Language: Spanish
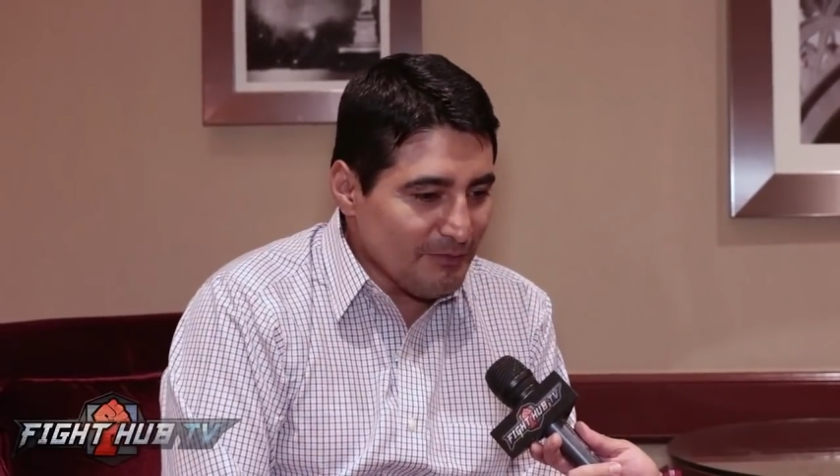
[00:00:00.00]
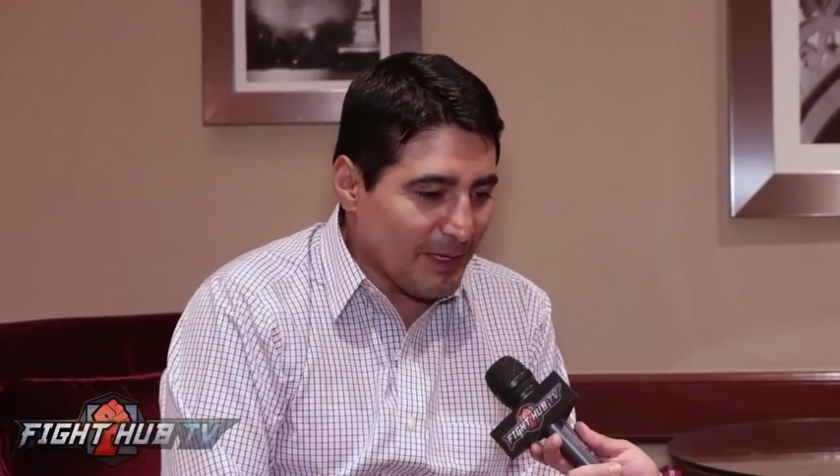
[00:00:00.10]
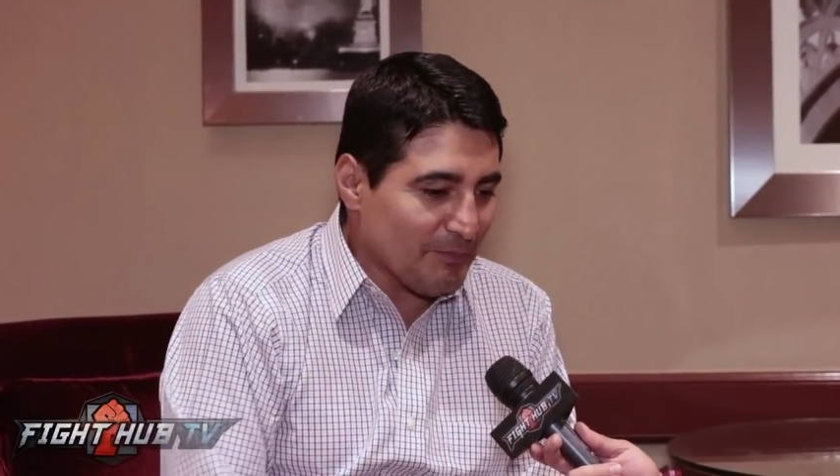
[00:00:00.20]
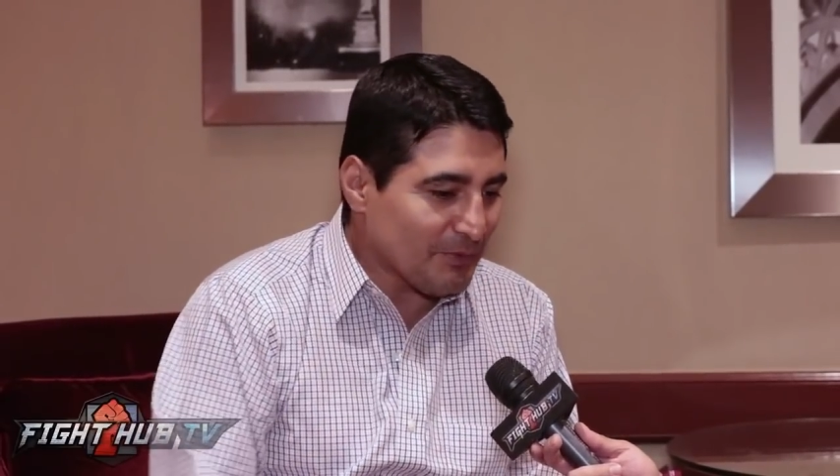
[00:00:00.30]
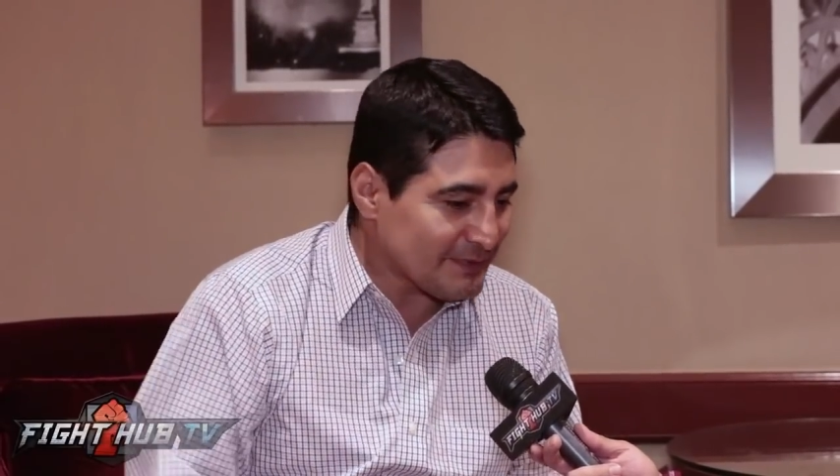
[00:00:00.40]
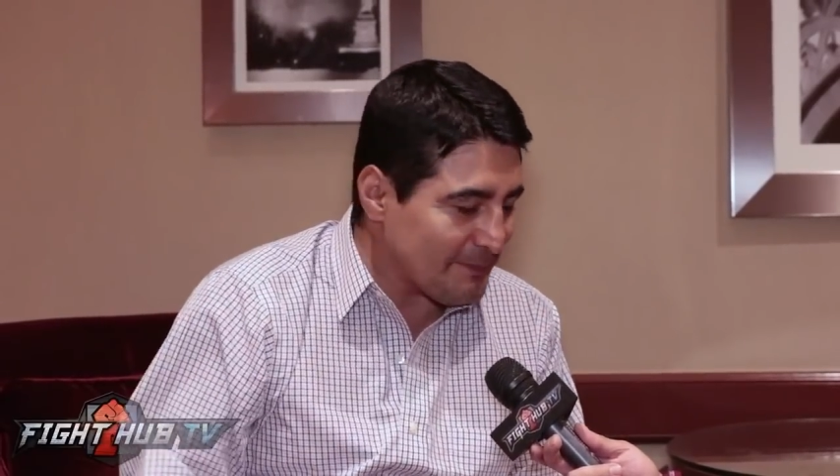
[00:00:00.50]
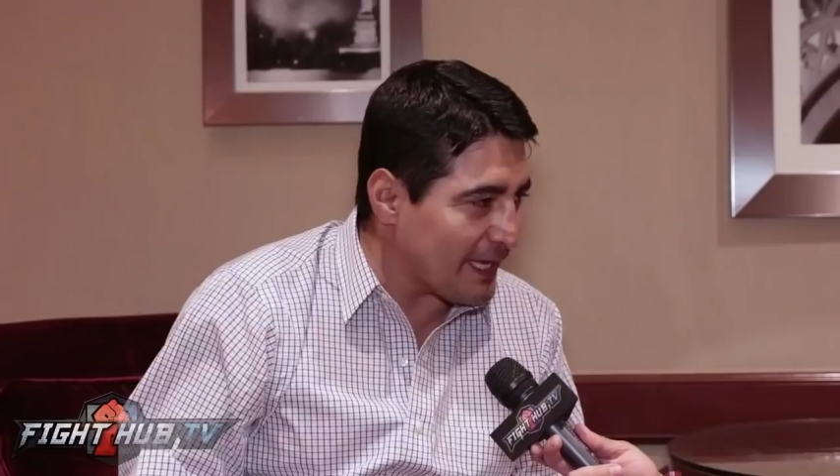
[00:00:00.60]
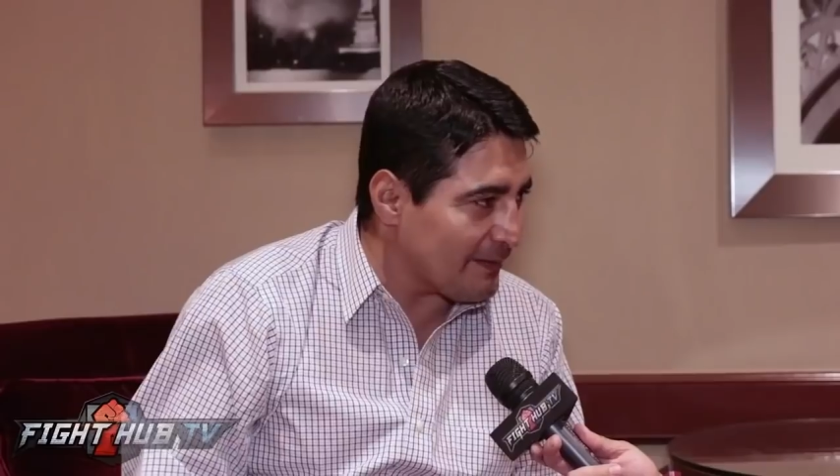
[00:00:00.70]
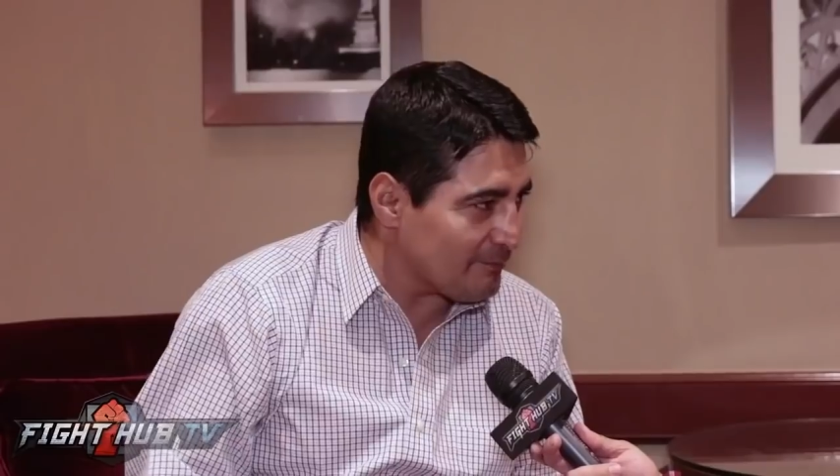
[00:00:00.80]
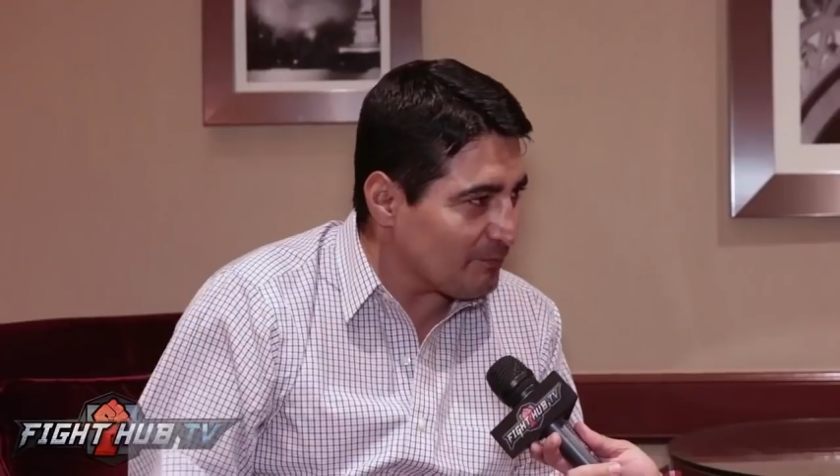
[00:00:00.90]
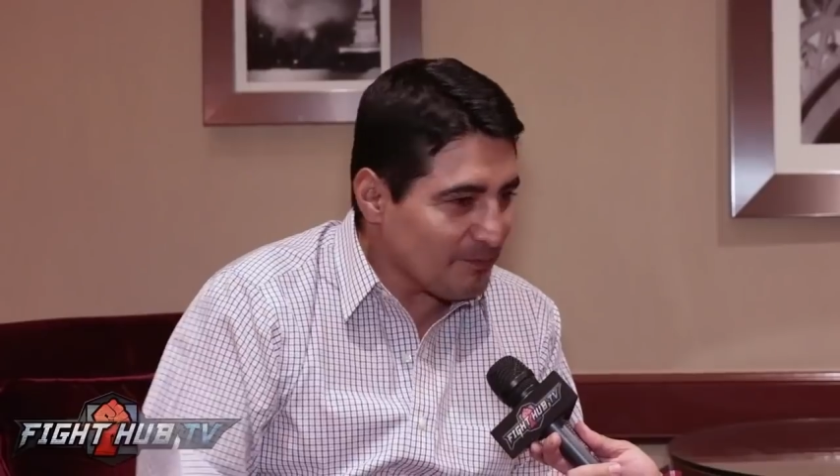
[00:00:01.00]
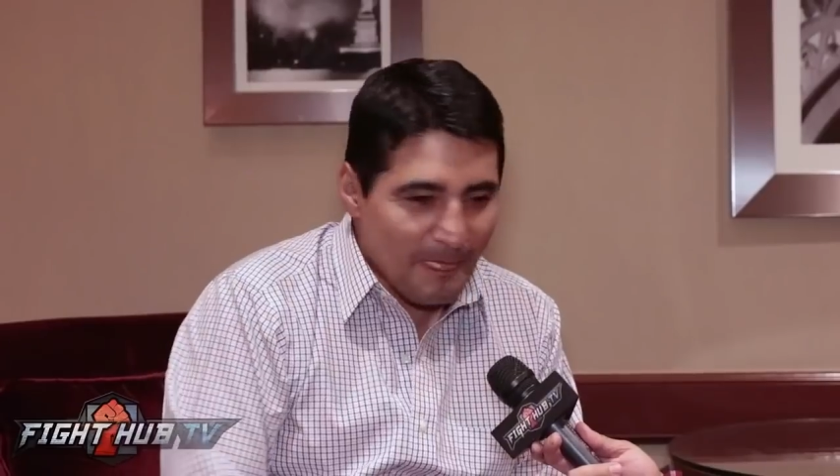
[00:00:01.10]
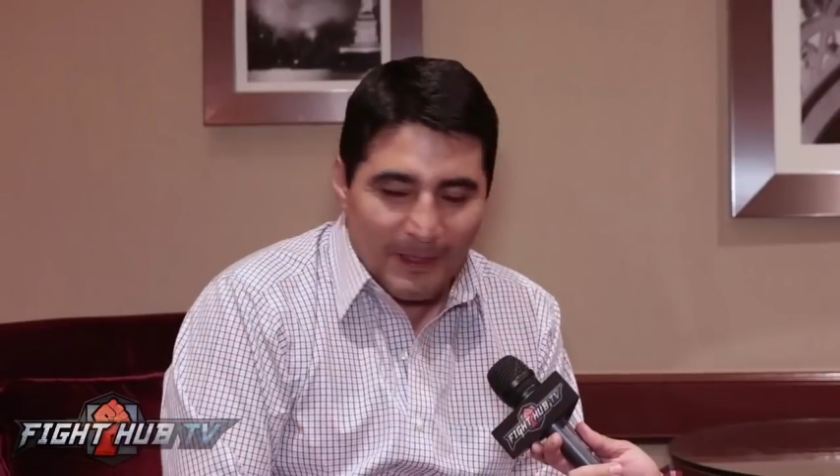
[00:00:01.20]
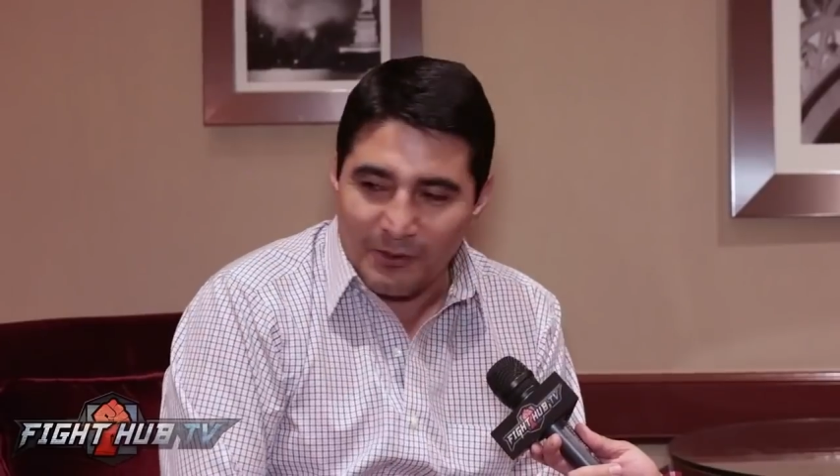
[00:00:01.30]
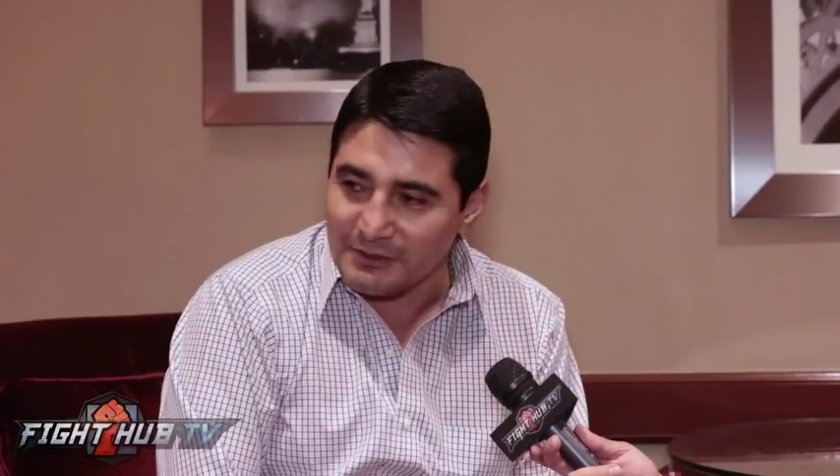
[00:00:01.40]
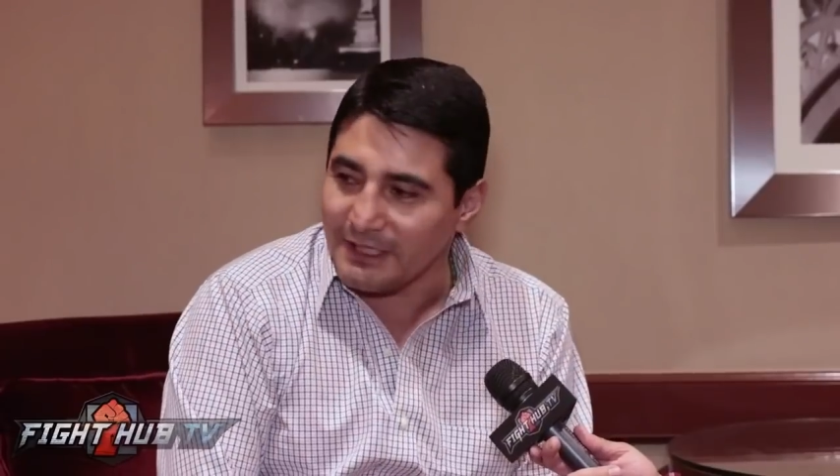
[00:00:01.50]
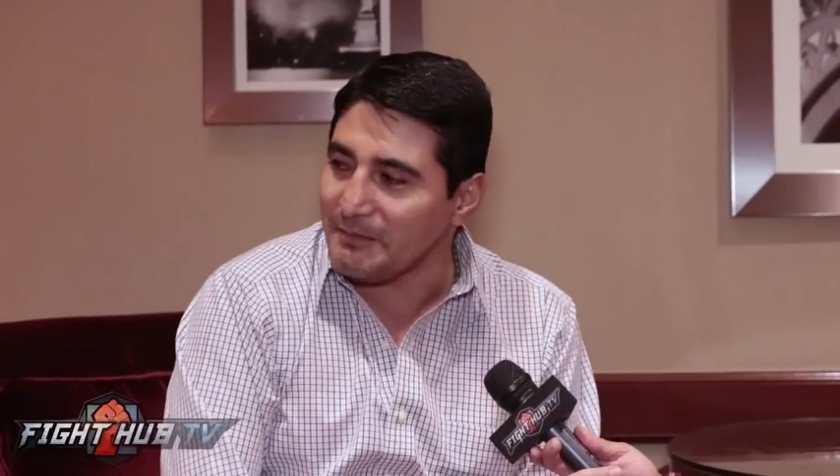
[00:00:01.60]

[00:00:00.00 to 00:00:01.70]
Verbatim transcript: Pero pues también con